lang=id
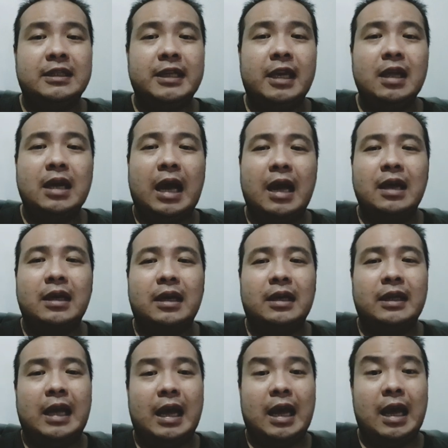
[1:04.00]
sel
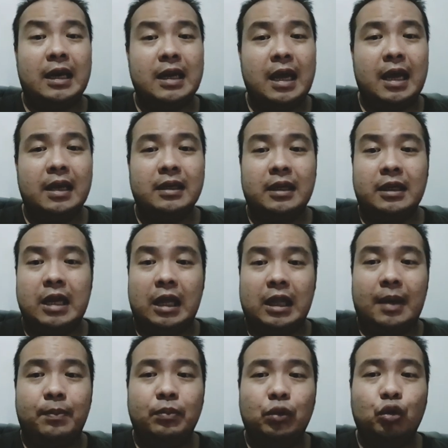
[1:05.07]
kanker yang ada di
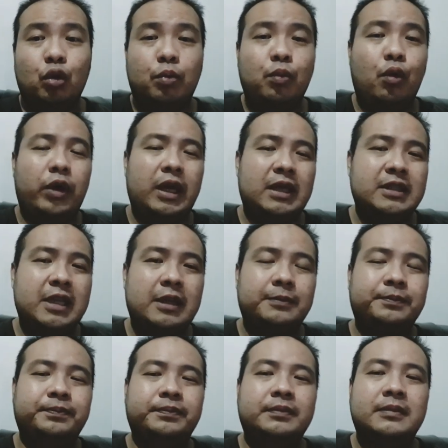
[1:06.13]
dalam tubuh ya. ya.
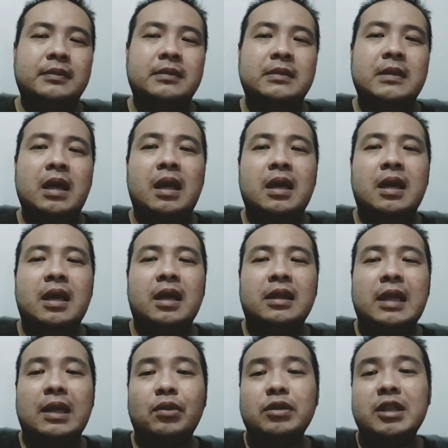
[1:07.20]

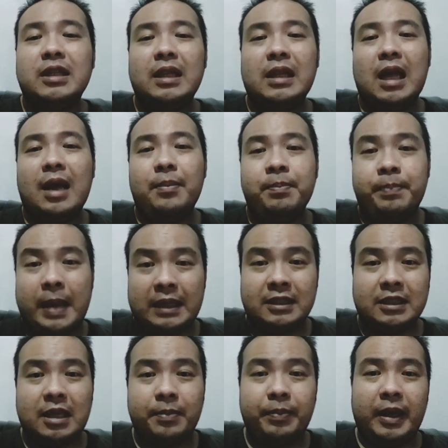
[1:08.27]
Lalu setelah 4
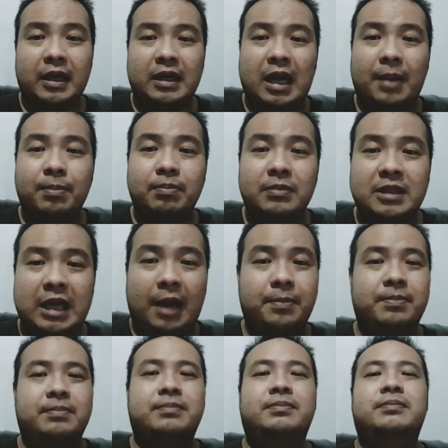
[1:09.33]
sampai 6
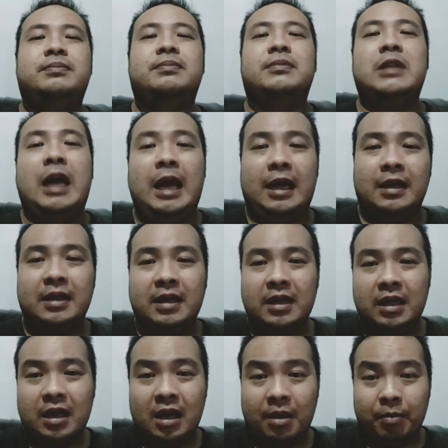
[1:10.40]
jam. Nah,
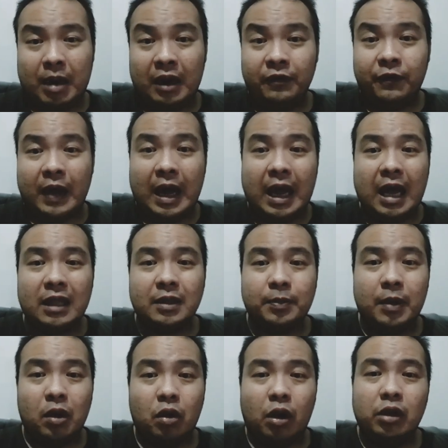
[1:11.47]
manfaat
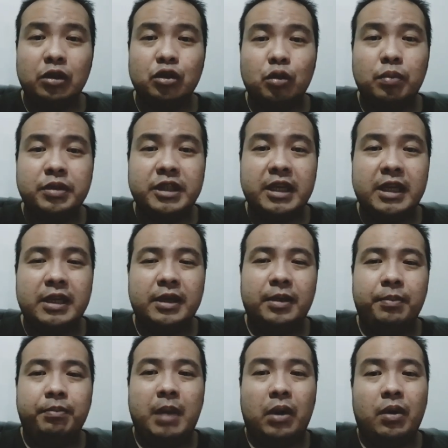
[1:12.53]
mengkonsumsi
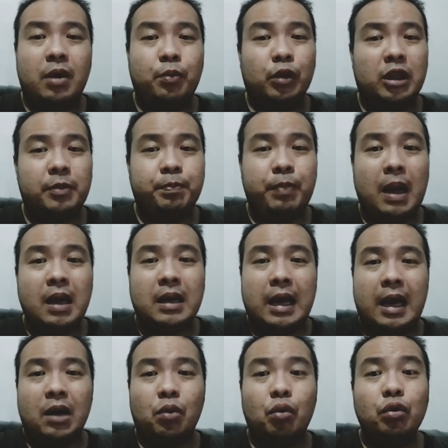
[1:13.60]
bawang putih
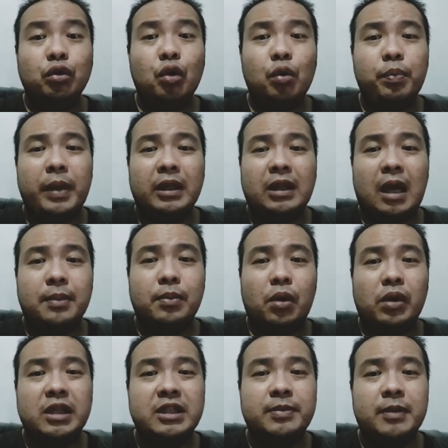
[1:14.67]
panggang untuk
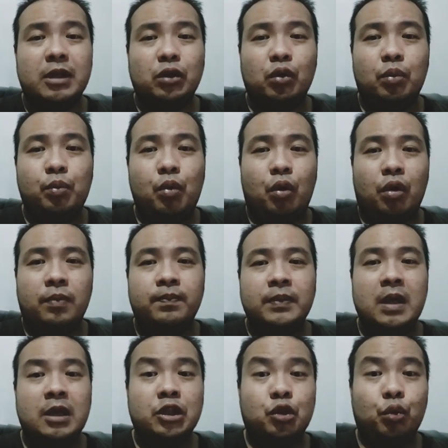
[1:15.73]
metabolisme tubuh
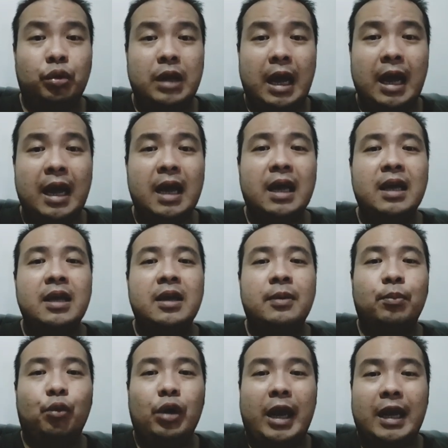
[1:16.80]
sudah
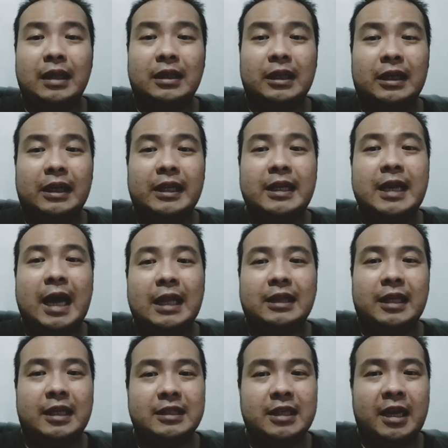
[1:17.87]
mulai
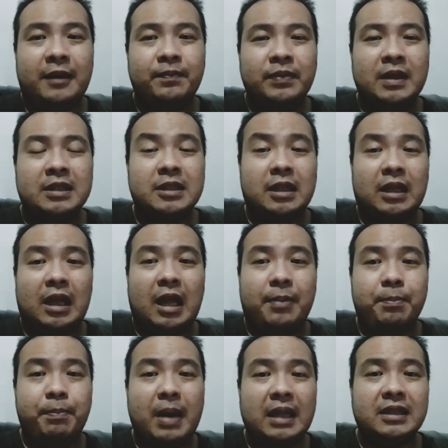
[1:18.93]
terlihat ya guys ya
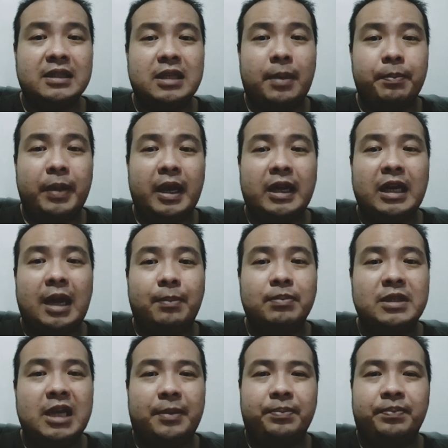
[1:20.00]
setelah 4 sampai
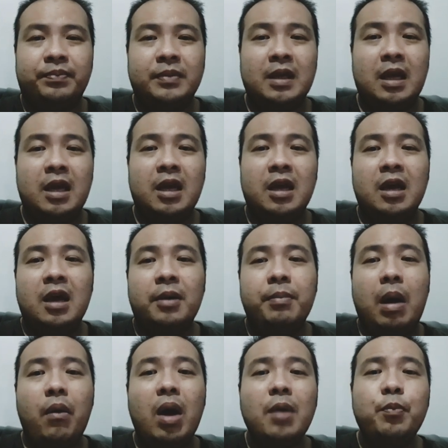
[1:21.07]
6 jam.
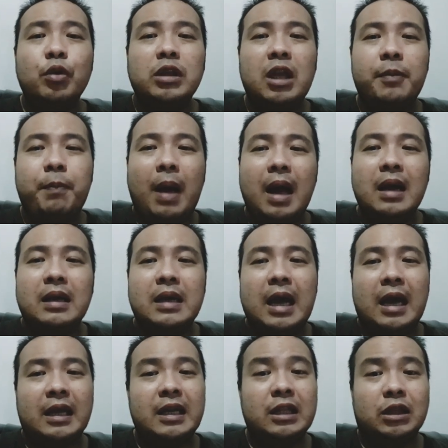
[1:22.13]
Bawang putih
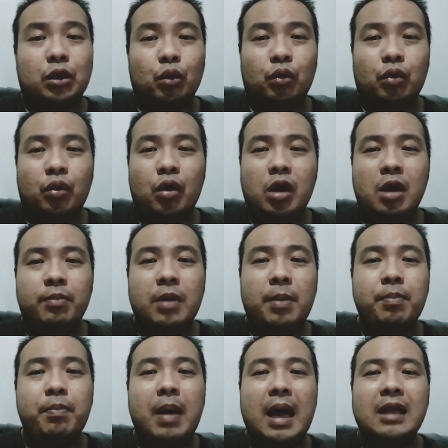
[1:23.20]
panggang itu
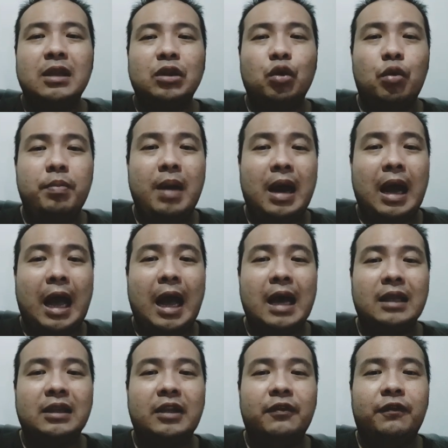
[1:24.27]
membantu
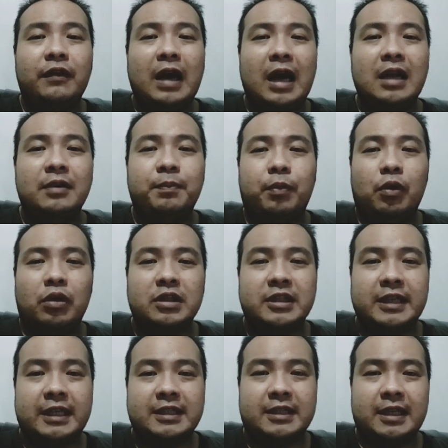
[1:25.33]
mengaktifkan
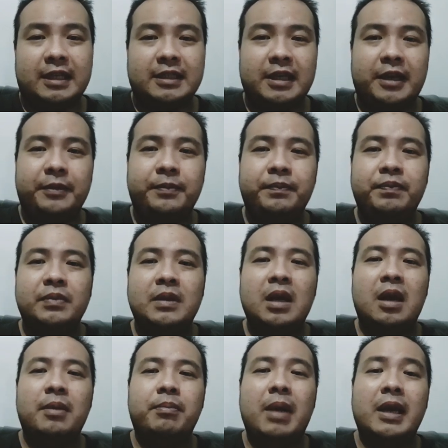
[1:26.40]
proses ya guys ya.
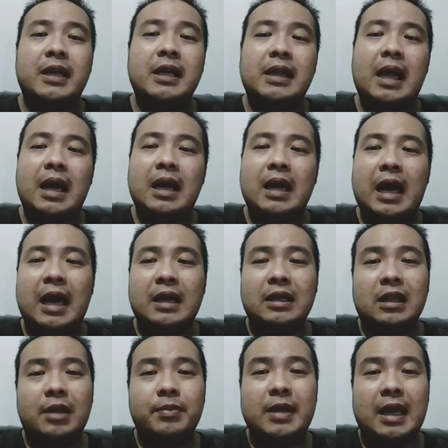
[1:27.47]
Menghilangkan
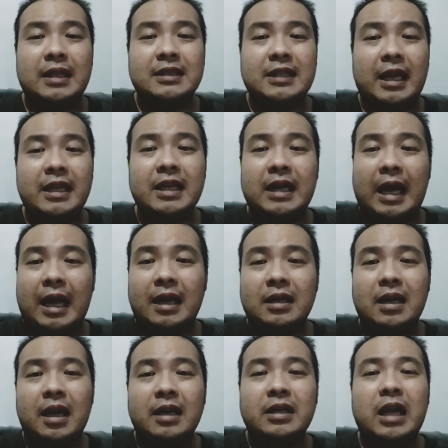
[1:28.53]
kelebihan
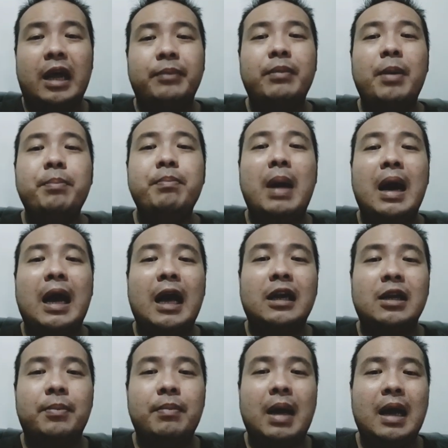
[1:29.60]
cairan dan
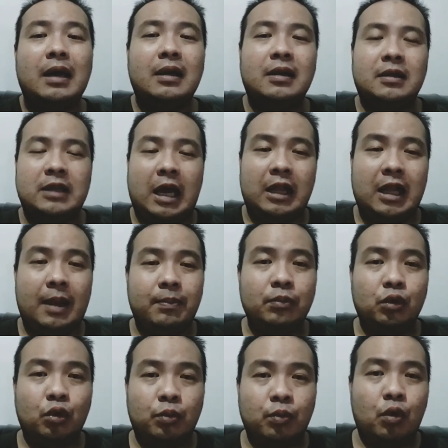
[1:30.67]
membakar lemak dalam
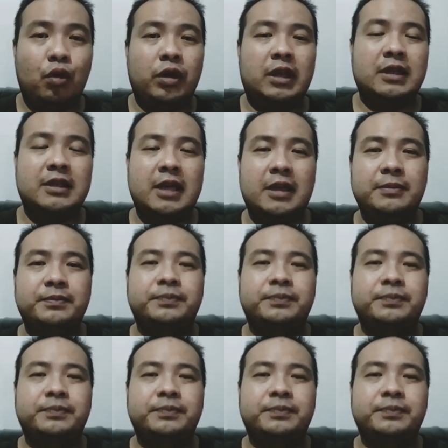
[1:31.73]
tubuh ya, guys ya.